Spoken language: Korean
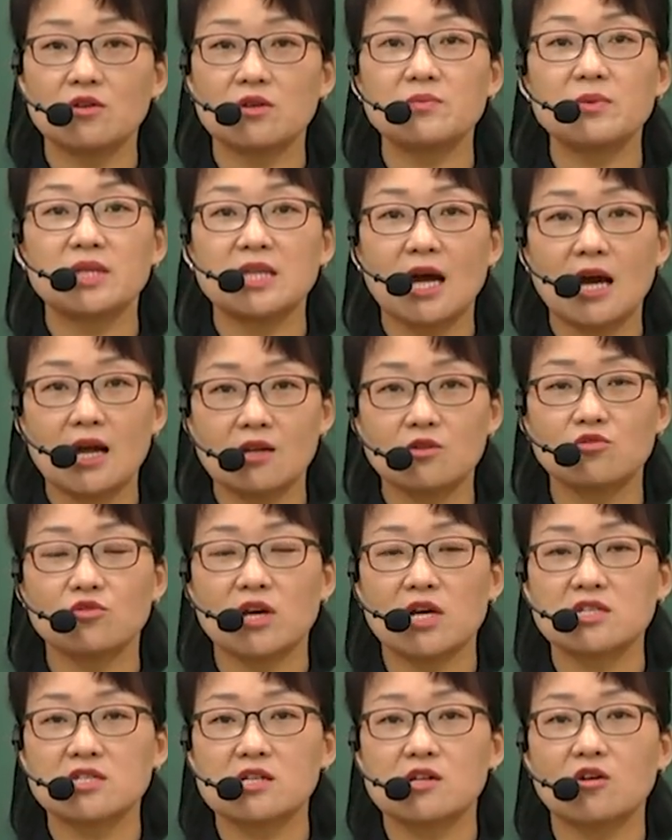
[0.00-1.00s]
이미 다 알고
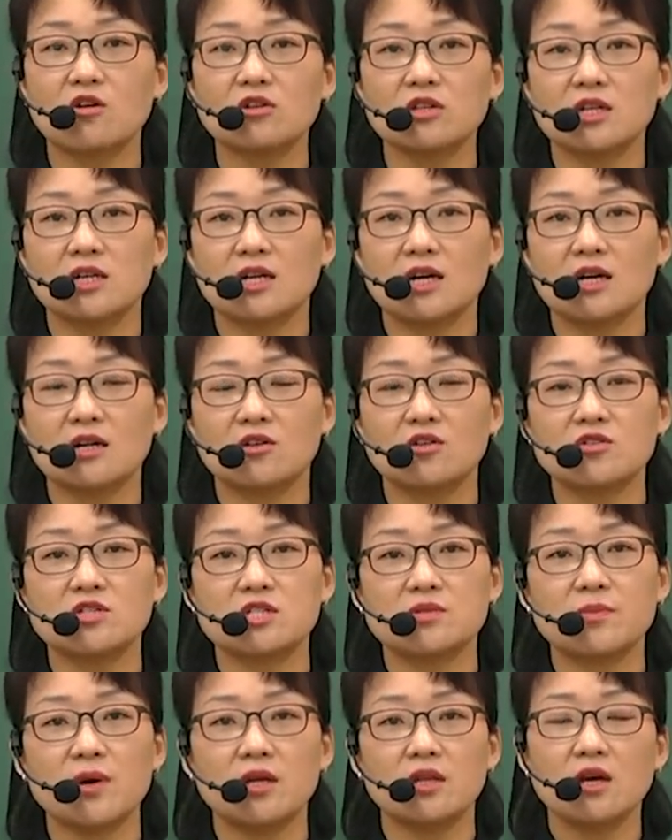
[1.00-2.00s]
계실 거니까
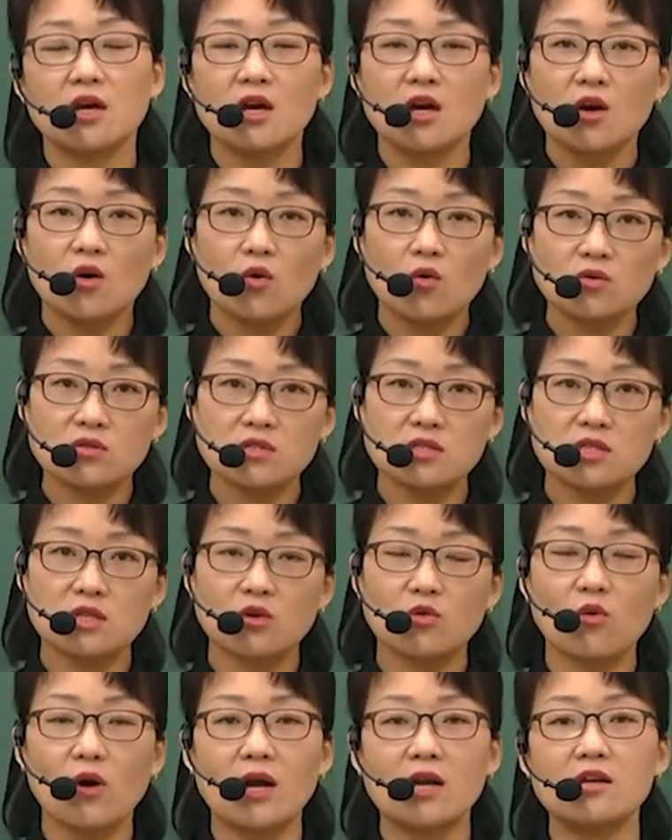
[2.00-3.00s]
그렇지만 혹시
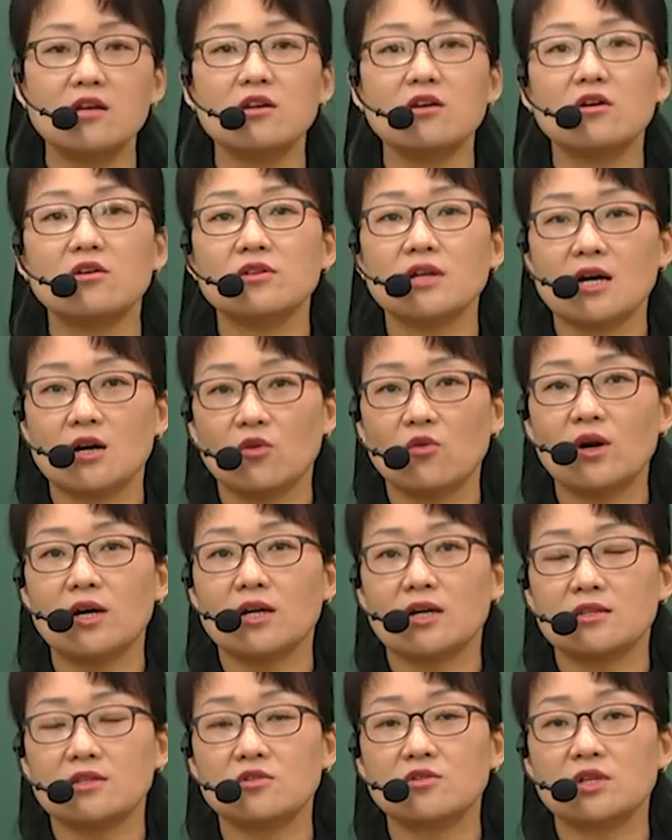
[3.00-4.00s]
관련
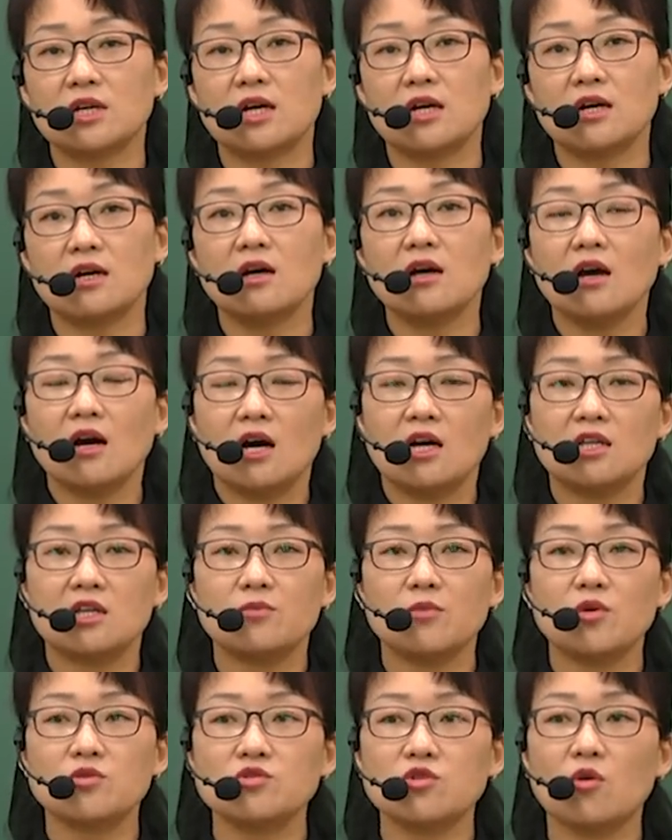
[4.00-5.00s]
학과라든가
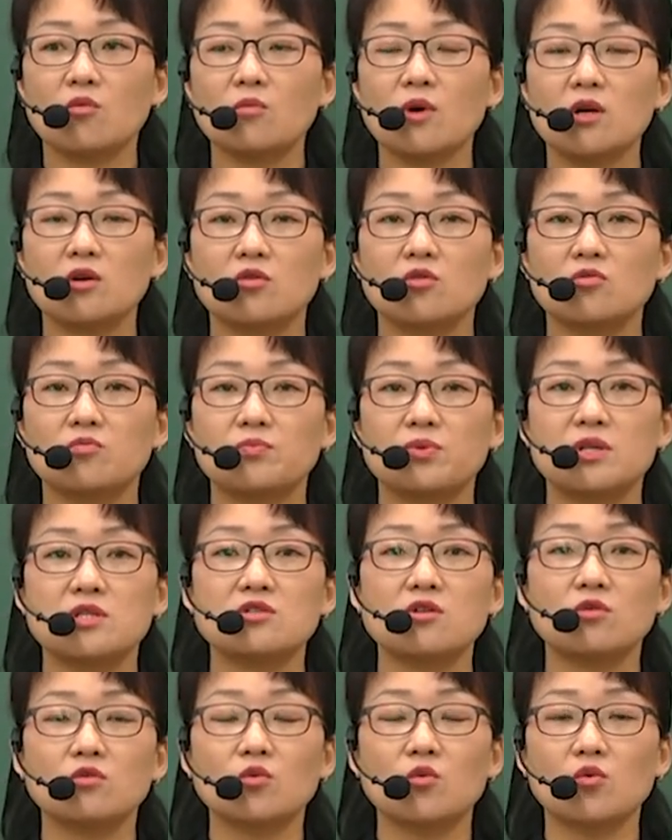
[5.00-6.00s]
아니면 정말로
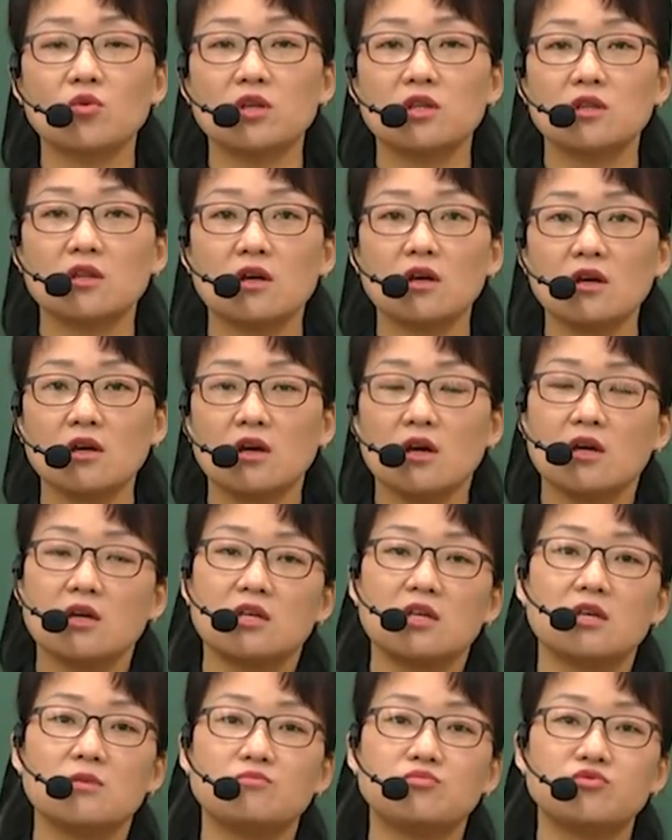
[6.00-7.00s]
비전공인데
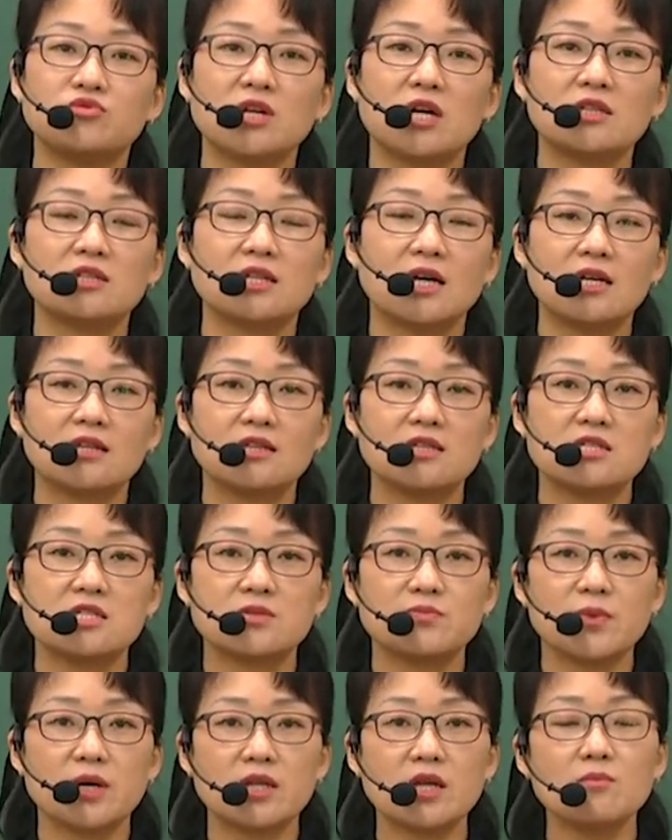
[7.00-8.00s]
이 분야는
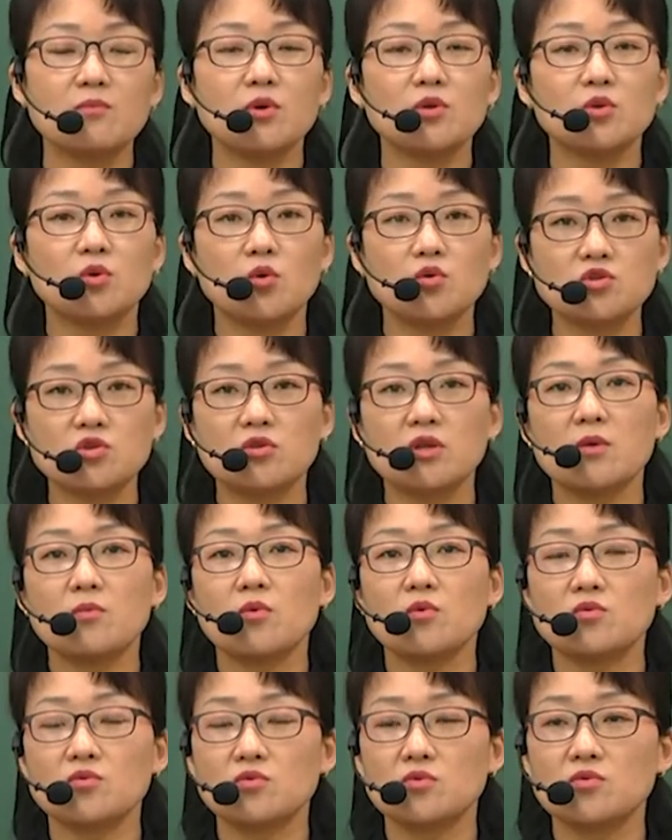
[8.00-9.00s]
아니지만 한번
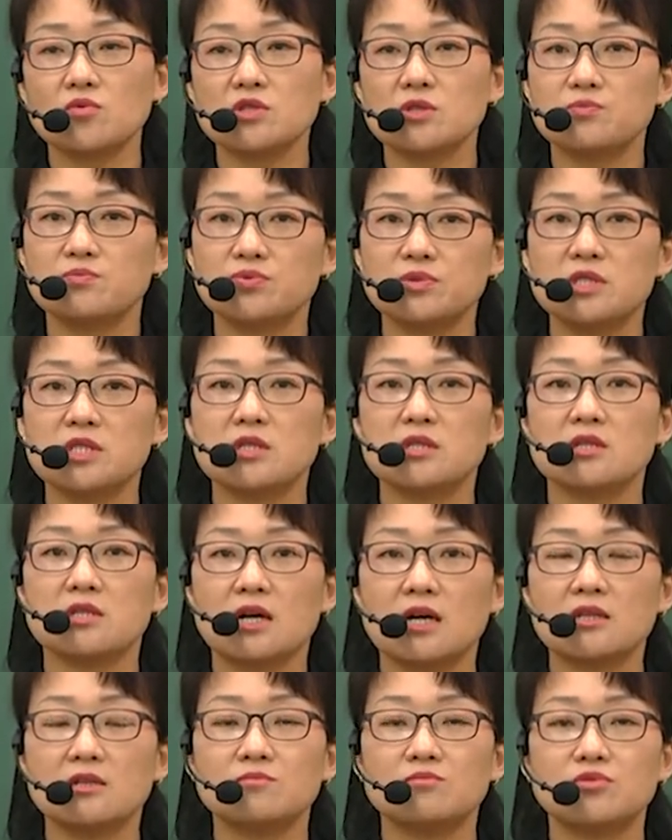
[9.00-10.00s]
도전해보고
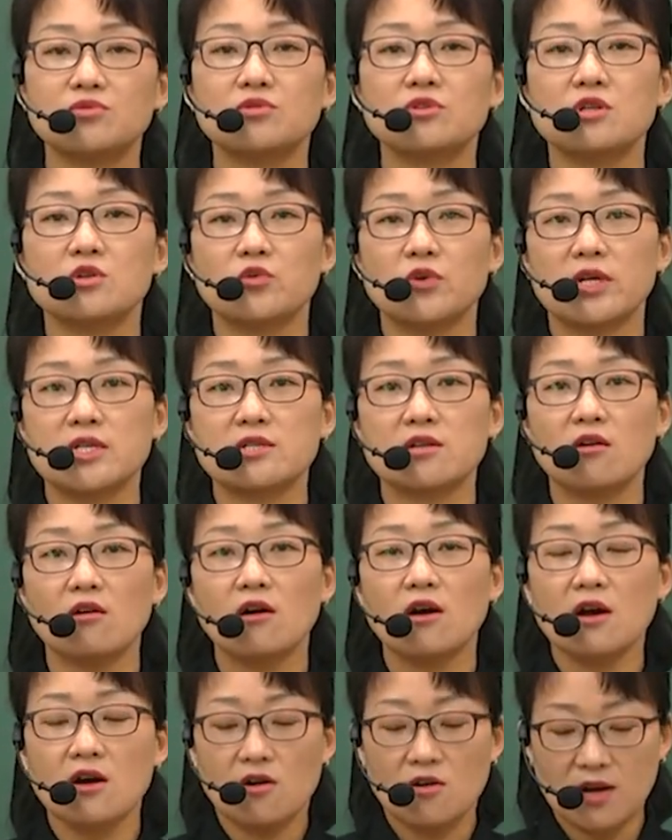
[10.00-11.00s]
싶으시다는 분들을 위해서
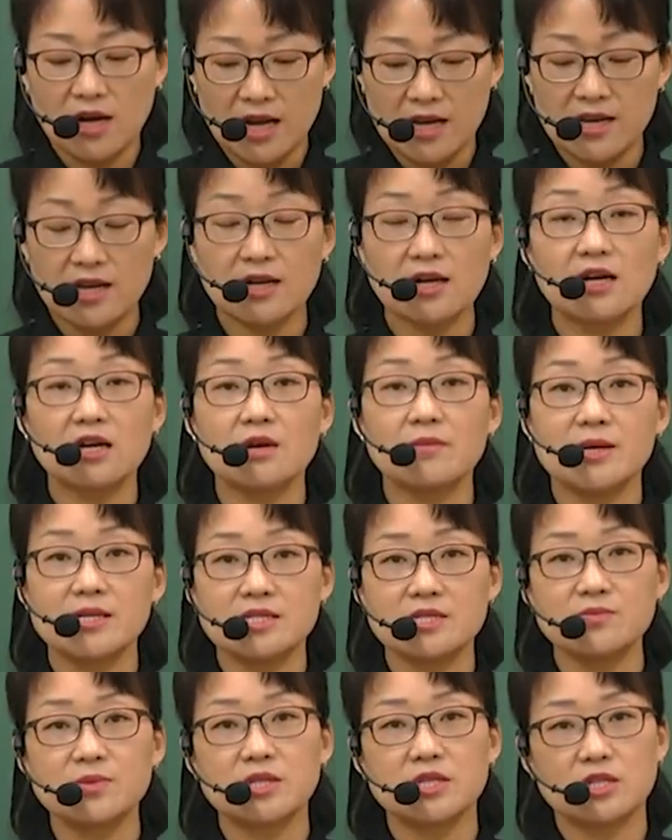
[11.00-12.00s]
어, 간략하게
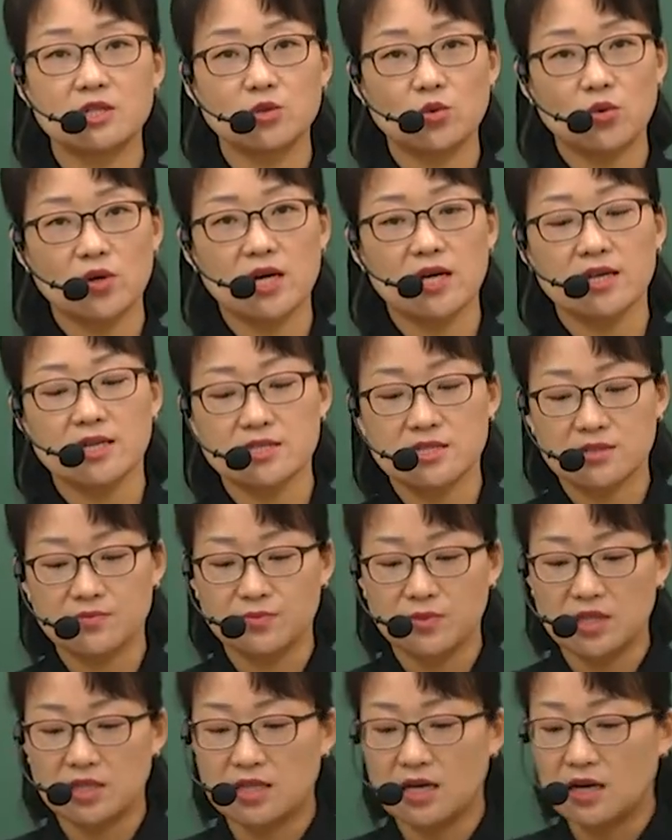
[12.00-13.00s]
말씀을 드리도록
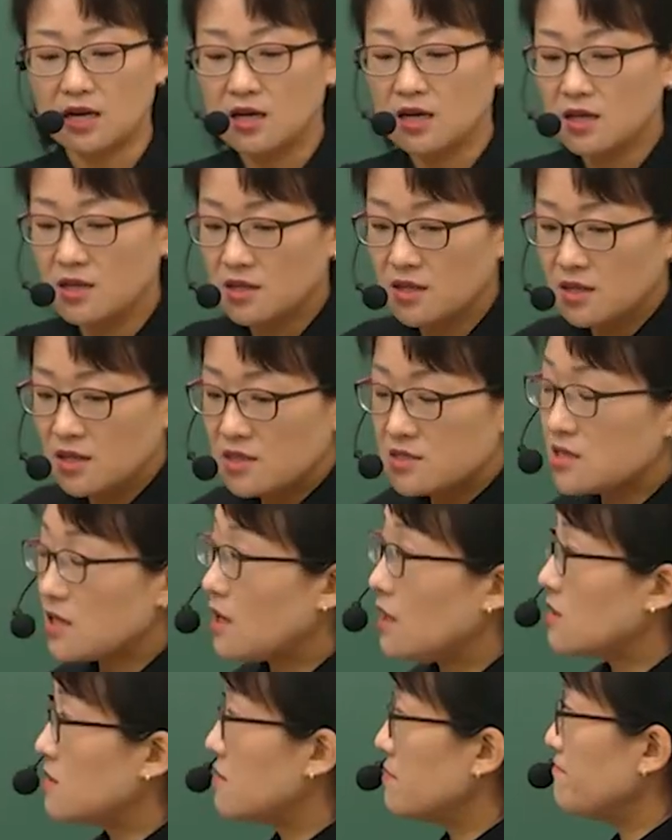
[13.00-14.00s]
하겠습니다.
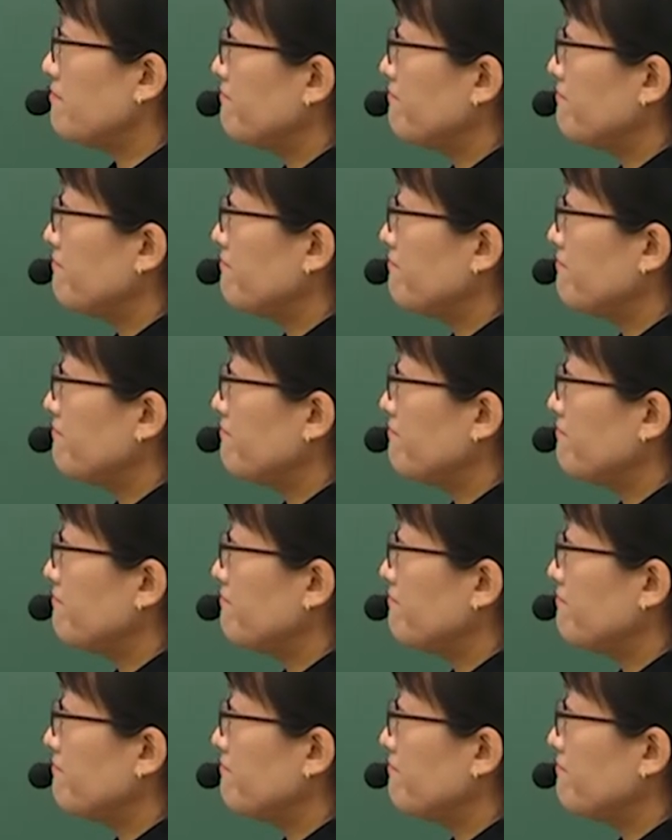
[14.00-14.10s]
자,